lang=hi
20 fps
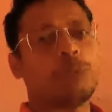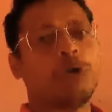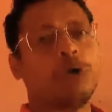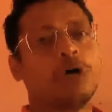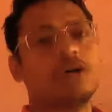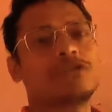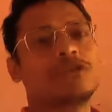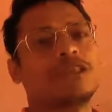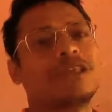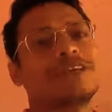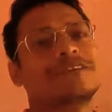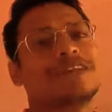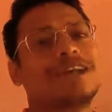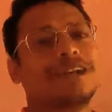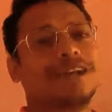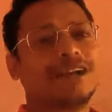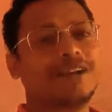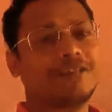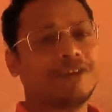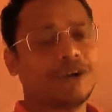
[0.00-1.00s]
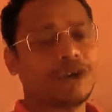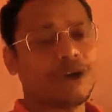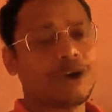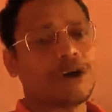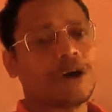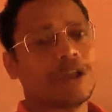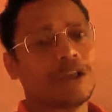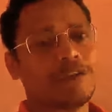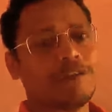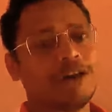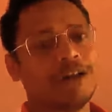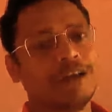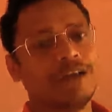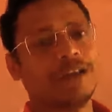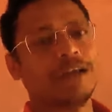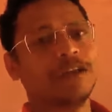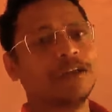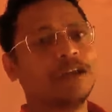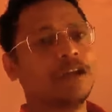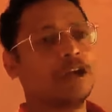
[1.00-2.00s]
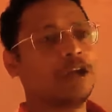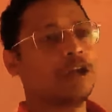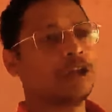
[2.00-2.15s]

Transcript: बहुत ज़्यादा एक्साइटेड वीडियो आने वाली है